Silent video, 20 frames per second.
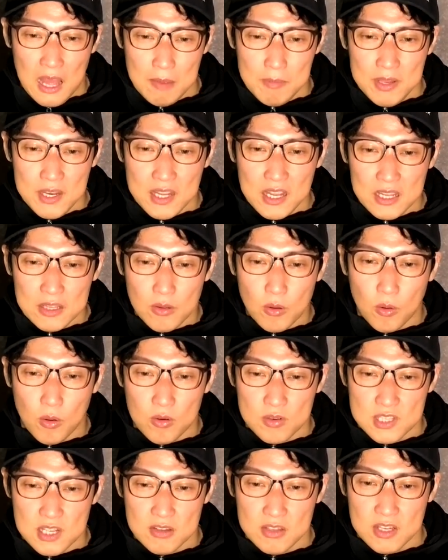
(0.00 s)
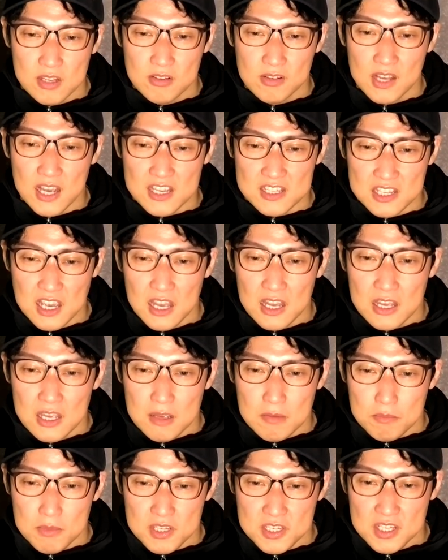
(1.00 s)
アメリカのコンサルティング会社、
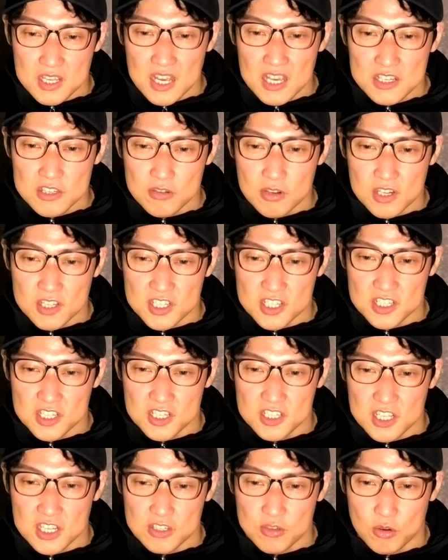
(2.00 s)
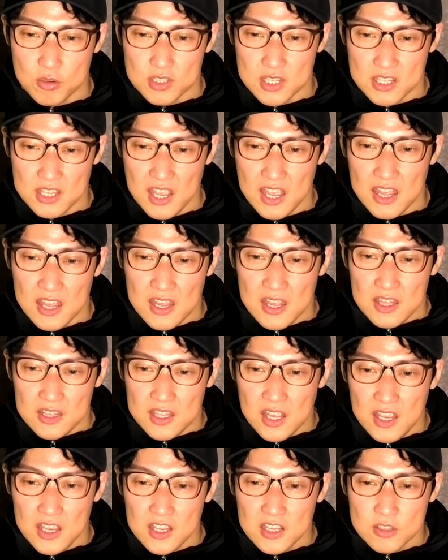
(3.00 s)
ミシガン州で実施した調査で、
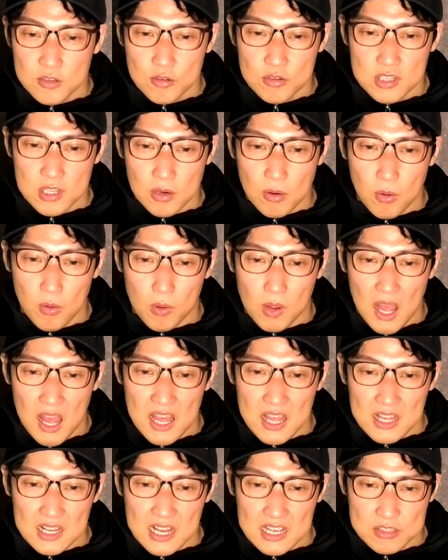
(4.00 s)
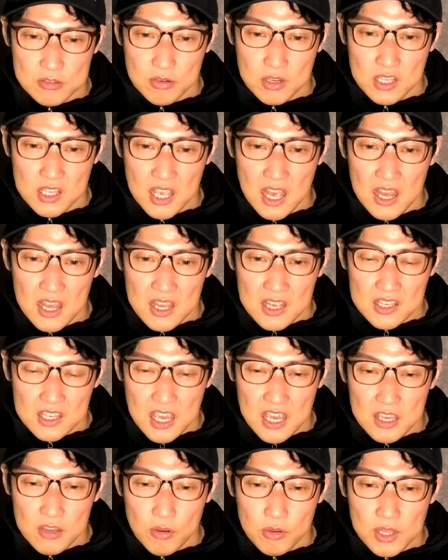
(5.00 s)
電気自動車の方がガソリンや
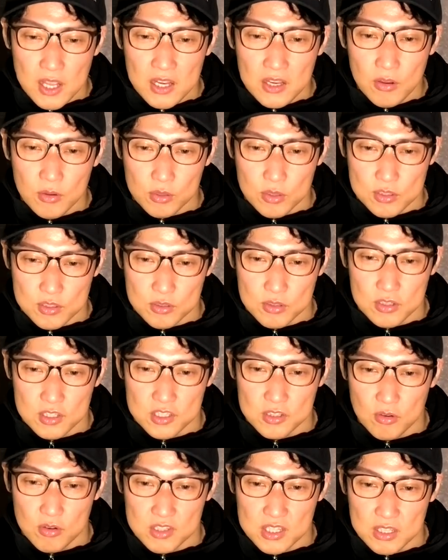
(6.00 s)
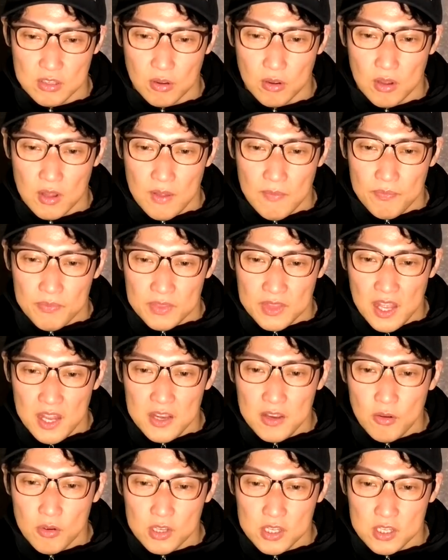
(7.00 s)
軽油燃料とする自動車の
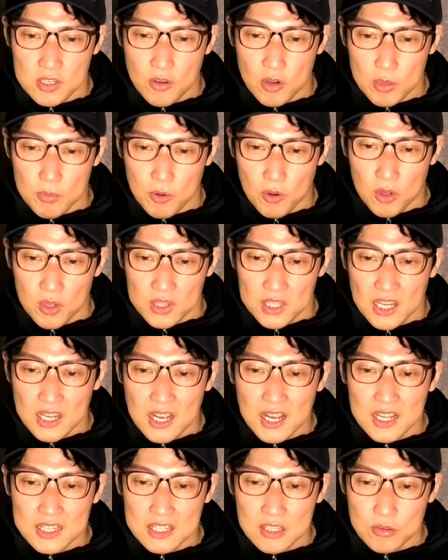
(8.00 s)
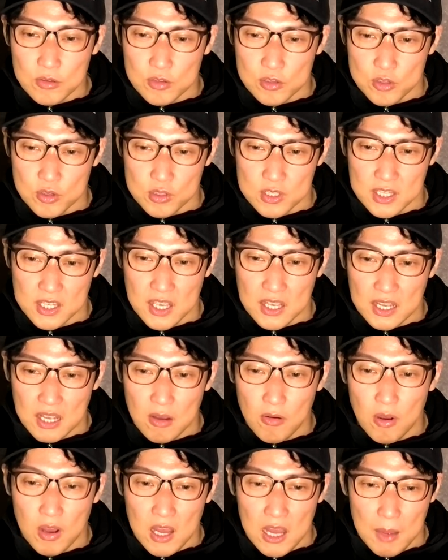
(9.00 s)
燃料費よりも高かったという調査結
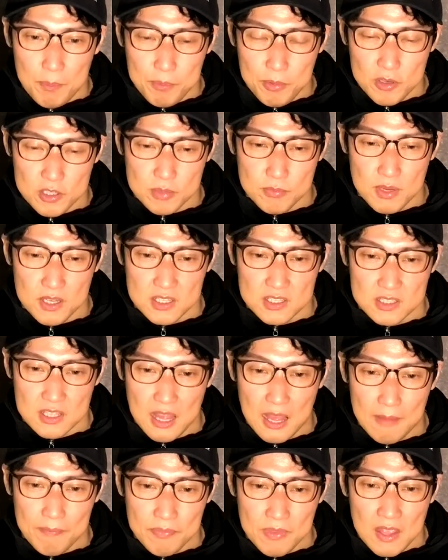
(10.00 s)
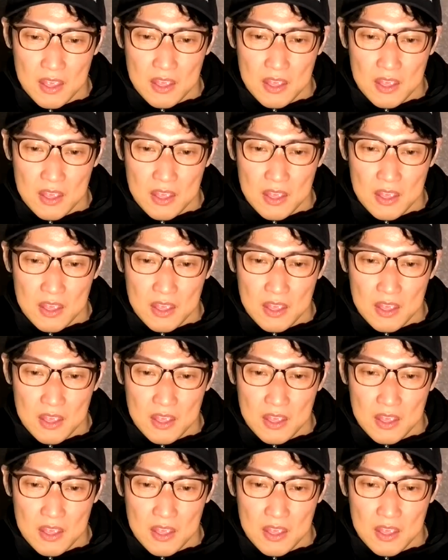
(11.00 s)
果を発表しました。